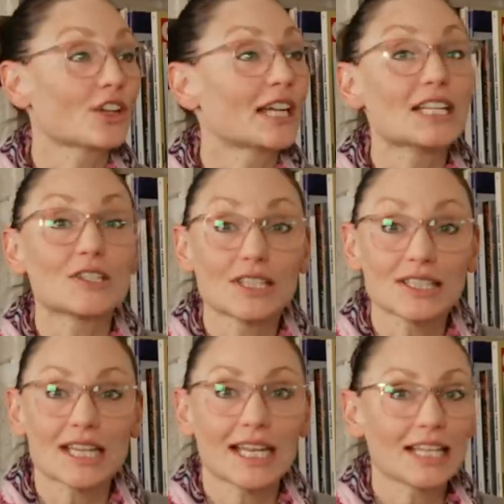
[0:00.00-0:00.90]
die
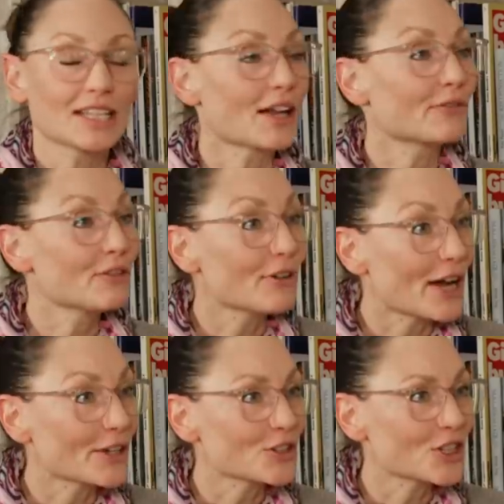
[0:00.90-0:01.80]
Journalistin sein, ich darf die
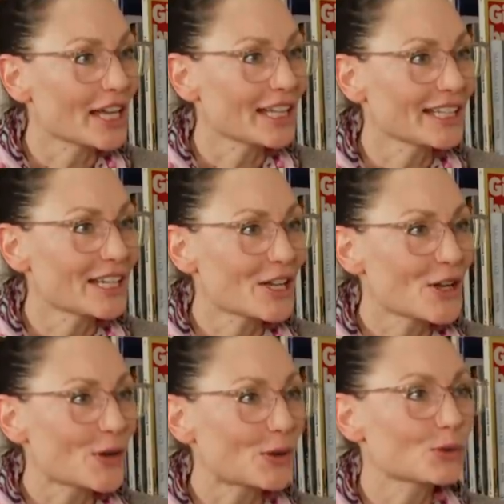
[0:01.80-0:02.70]
Fragen stellen
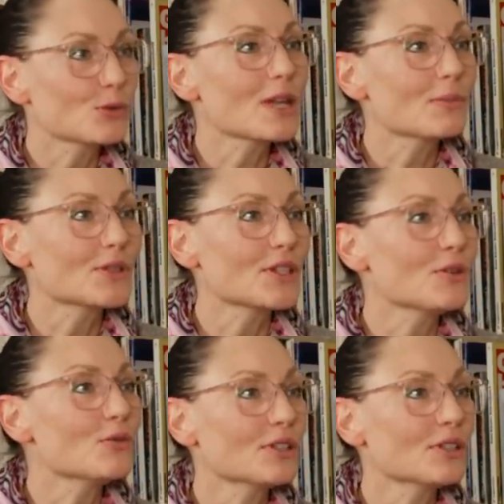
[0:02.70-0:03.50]
und du gibst die